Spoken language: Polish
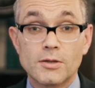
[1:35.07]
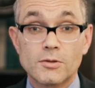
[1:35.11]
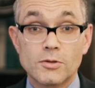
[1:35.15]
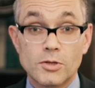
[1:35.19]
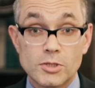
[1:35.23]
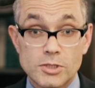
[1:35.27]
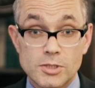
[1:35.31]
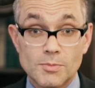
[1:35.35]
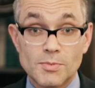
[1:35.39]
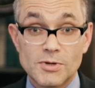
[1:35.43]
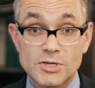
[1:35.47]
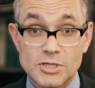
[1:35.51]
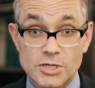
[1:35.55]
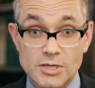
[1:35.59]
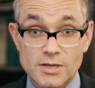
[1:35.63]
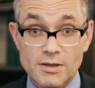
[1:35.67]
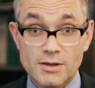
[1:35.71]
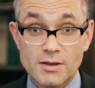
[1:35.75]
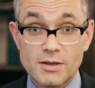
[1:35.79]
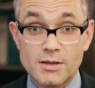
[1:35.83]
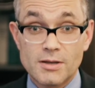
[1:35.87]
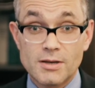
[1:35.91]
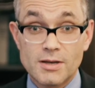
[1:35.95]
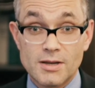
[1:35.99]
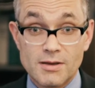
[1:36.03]
Do
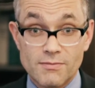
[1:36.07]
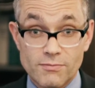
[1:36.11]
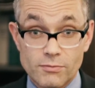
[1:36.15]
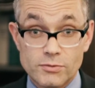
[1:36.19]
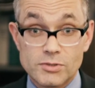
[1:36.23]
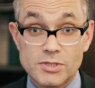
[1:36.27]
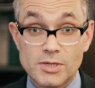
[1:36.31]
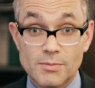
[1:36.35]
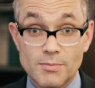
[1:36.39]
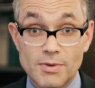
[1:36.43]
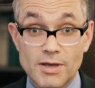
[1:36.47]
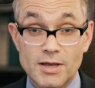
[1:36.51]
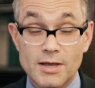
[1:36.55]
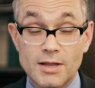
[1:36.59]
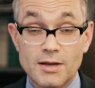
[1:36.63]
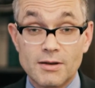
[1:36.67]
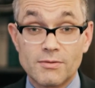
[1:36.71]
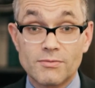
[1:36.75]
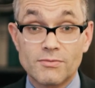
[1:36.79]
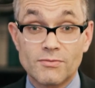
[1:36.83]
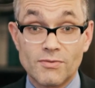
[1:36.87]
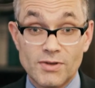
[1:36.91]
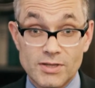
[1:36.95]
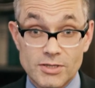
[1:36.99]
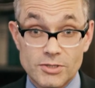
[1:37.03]
zobaczenia na WCBL
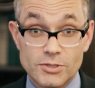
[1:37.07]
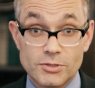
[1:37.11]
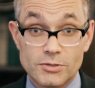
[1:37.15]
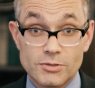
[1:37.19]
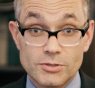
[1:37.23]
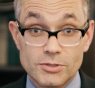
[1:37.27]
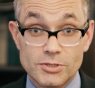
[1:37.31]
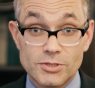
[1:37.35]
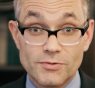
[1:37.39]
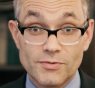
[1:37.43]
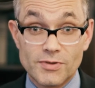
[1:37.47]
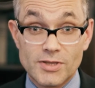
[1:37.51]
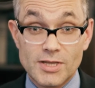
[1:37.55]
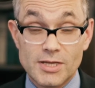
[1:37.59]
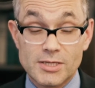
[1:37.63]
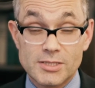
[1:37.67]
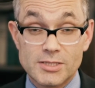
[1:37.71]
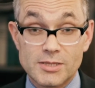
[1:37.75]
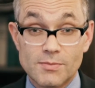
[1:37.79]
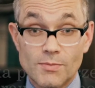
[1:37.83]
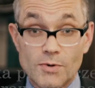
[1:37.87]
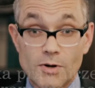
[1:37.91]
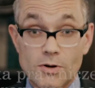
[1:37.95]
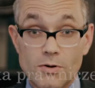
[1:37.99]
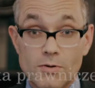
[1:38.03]
w 2019
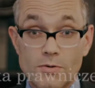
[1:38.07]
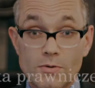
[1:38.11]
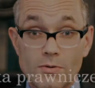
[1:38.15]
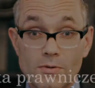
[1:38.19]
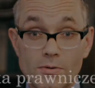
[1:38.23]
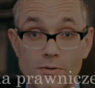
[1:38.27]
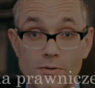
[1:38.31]
roku.